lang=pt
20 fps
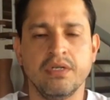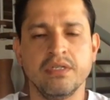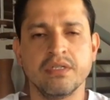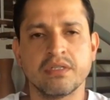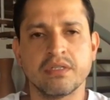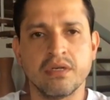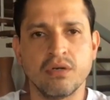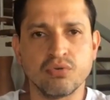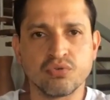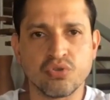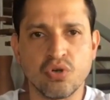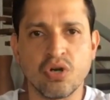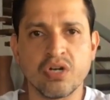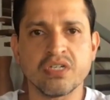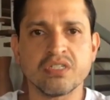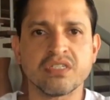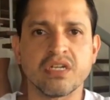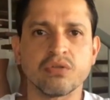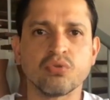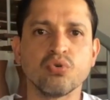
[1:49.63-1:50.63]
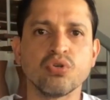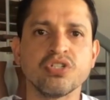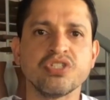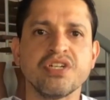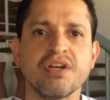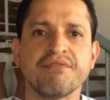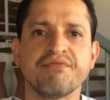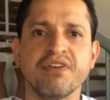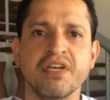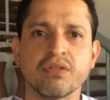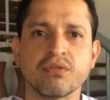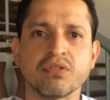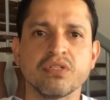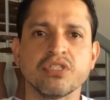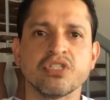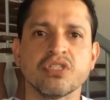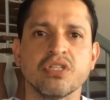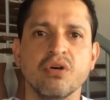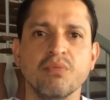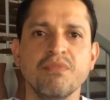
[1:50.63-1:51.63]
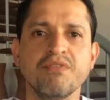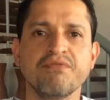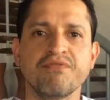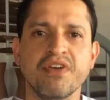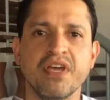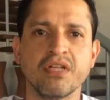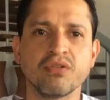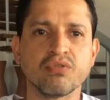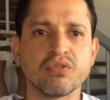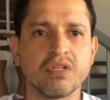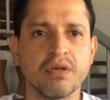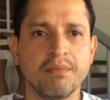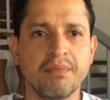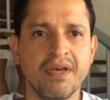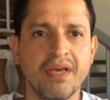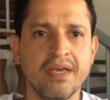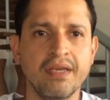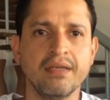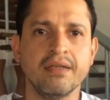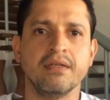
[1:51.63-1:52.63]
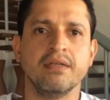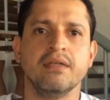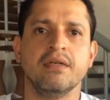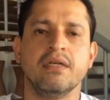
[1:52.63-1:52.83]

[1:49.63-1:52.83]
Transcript: Então, os organizadores de evento que estão me vendo também,